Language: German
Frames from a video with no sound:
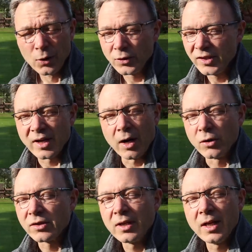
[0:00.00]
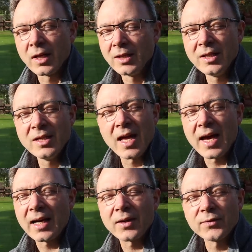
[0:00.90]
Und diese Ausleger, die
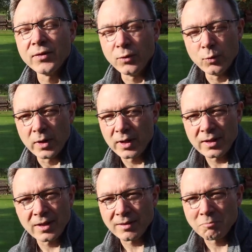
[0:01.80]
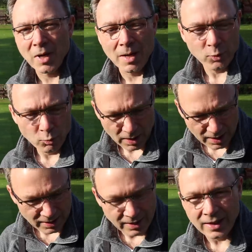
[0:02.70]
nerven nur. Ich bleibe
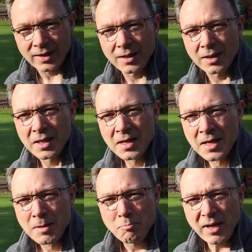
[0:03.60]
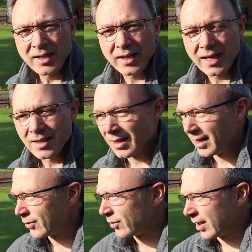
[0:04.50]
überall hier in den
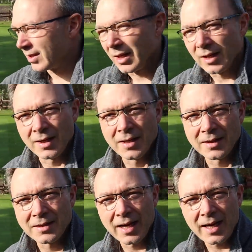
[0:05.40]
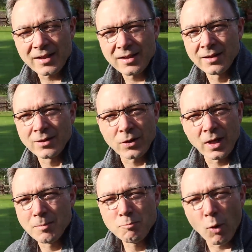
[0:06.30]
Beeträndern und an den Terrassen und
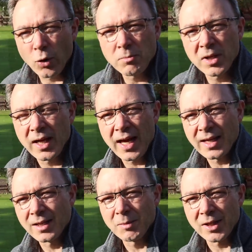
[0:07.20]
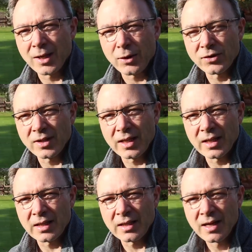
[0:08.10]
an den Bäumen hängen mit den
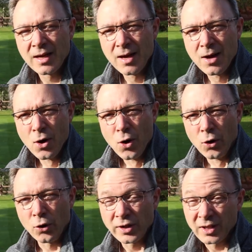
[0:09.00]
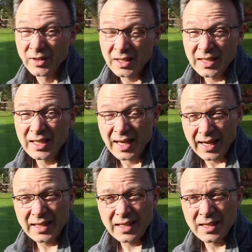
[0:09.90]
Auslegern. Und jetzt will ich die
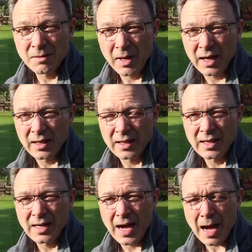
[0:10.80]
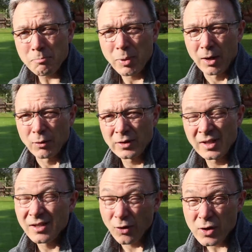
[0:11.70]
gleich mal abbauen.
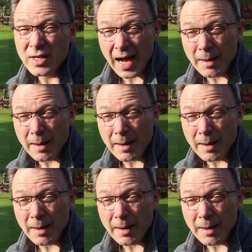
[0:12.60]
Die sollen